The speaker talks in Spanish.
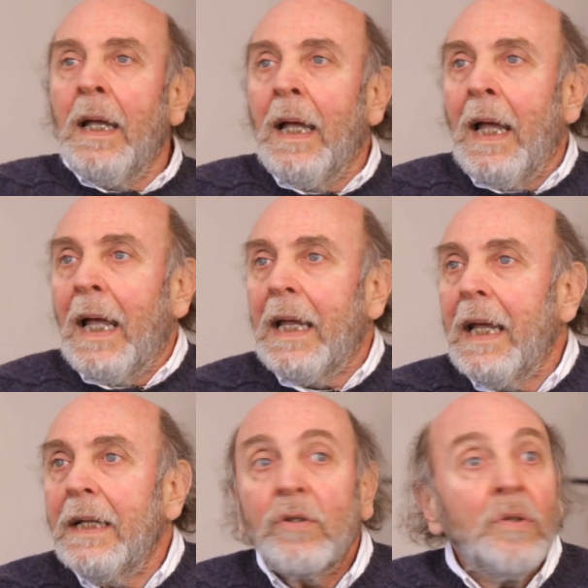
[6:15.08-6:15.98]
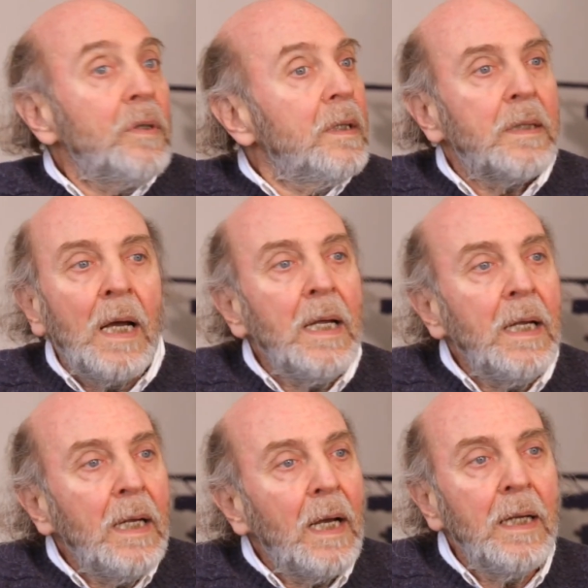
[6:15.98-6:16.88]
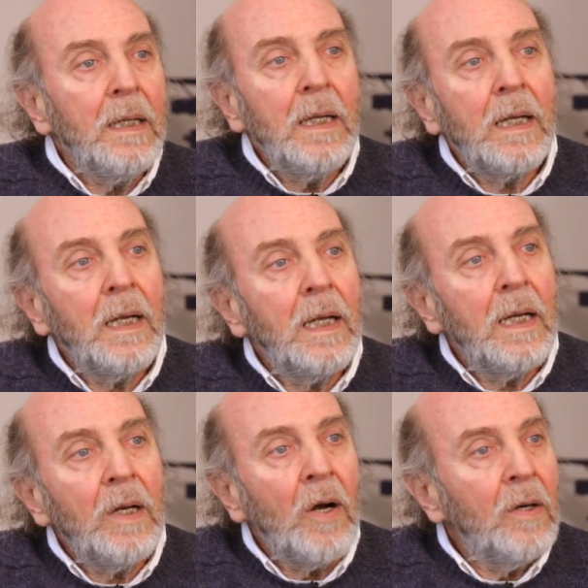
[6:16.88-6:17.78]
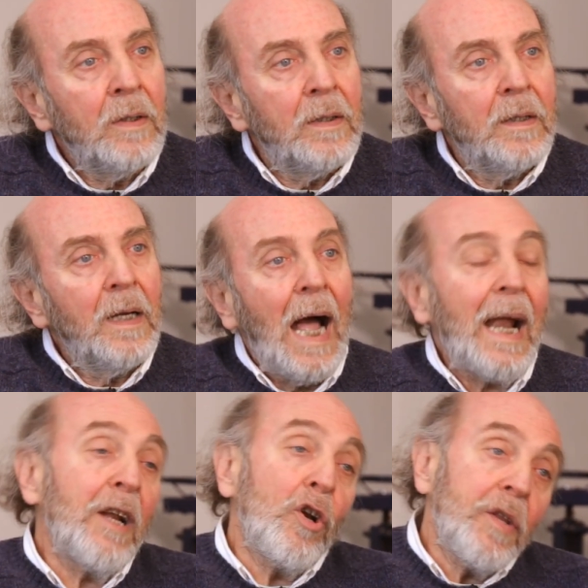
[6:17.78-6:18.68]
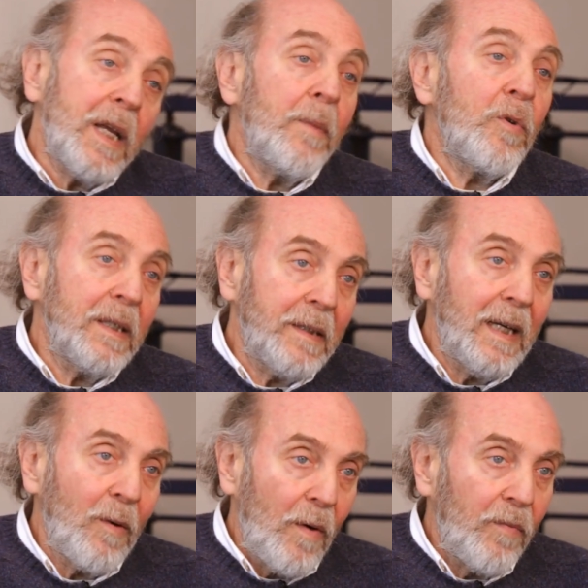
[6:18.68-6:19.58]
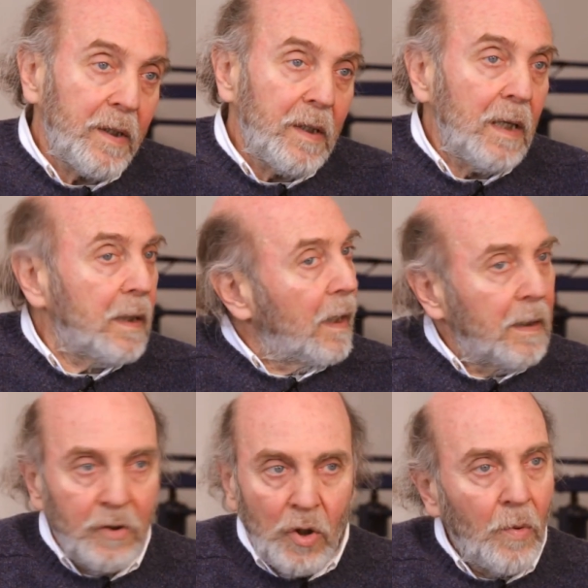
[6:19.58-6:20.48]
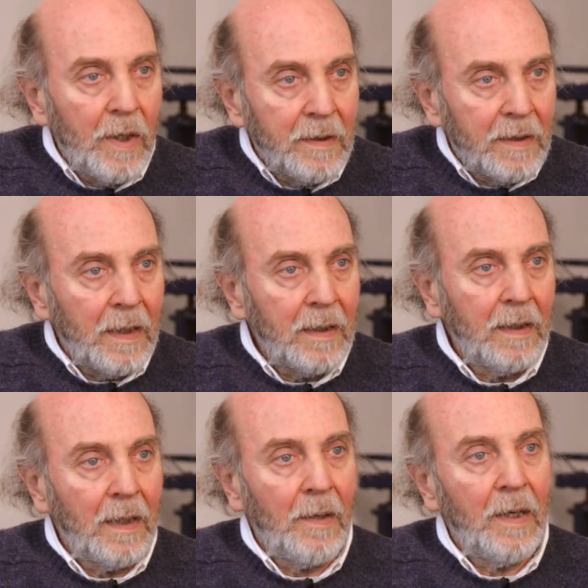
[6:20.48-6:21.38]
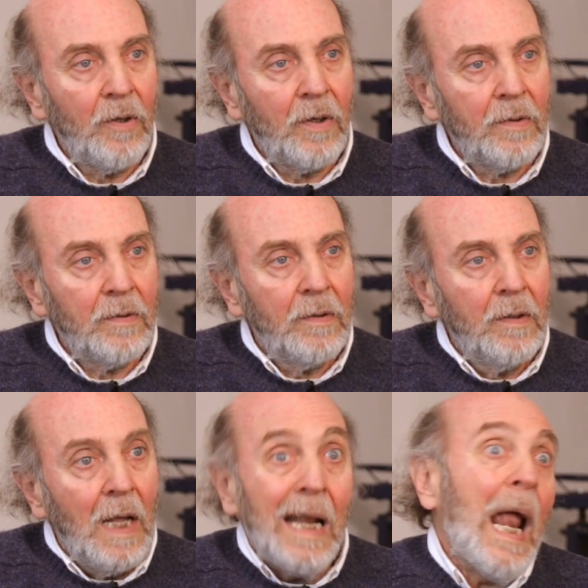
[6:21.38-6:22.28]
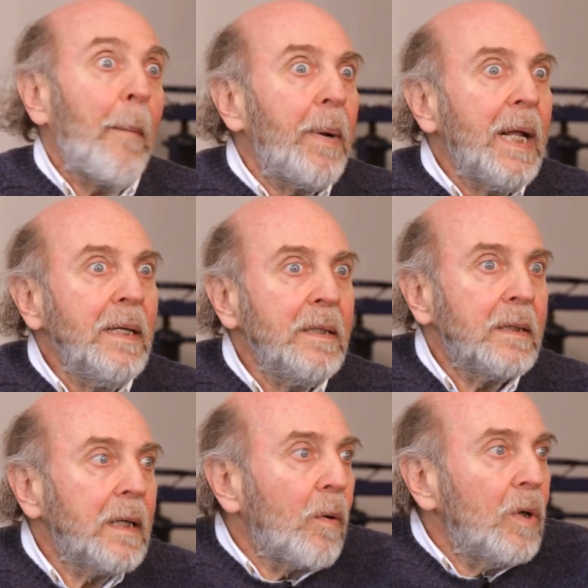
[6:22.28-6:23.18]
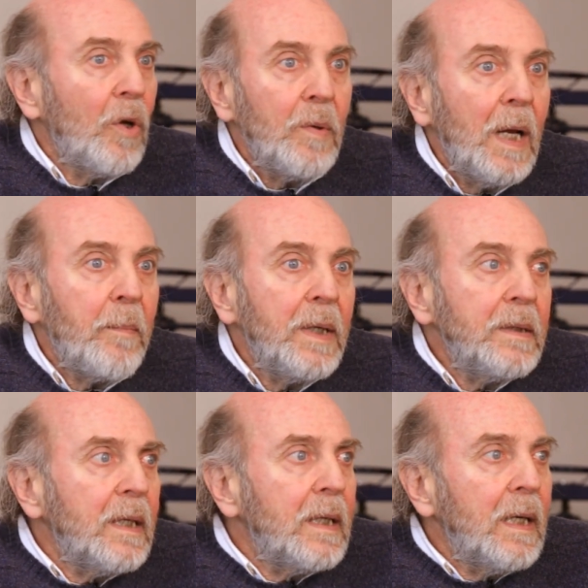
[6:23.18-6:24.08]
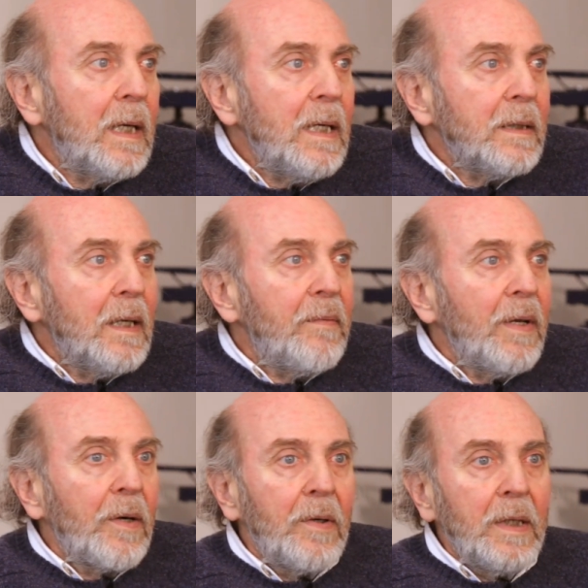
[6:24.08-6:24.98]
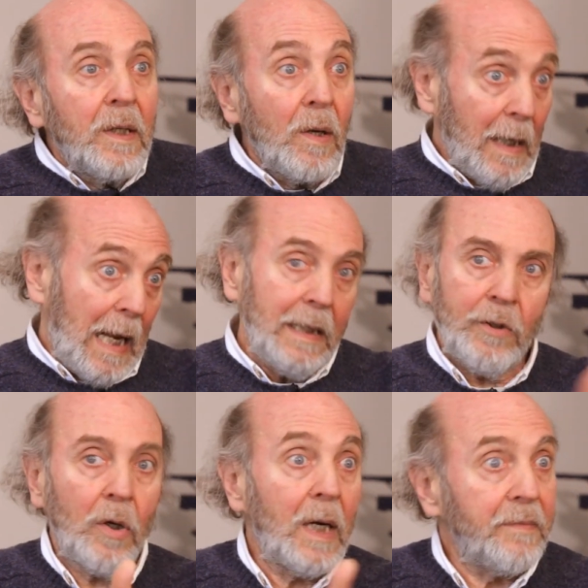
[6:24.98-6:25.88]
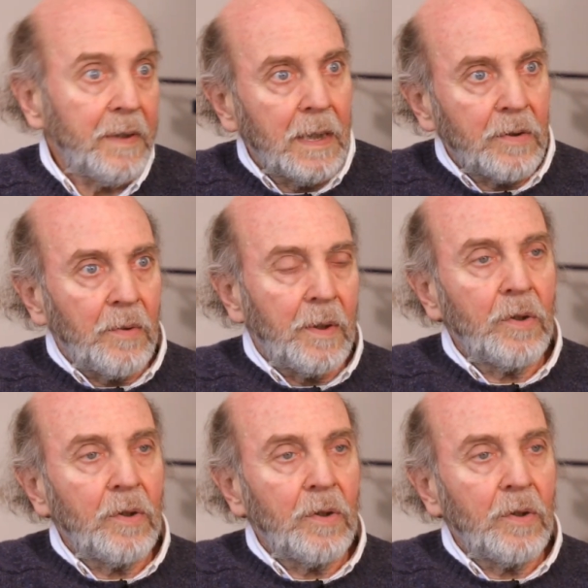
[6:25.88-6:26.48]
bueno. Y entonces ahí, ahí dije, no, ahora no dije voy a ser aguafuertista, yo voy a ser grabado La prensa, cuando vi la prensa dije, ¿qué es el fierro este? La litográfica sobre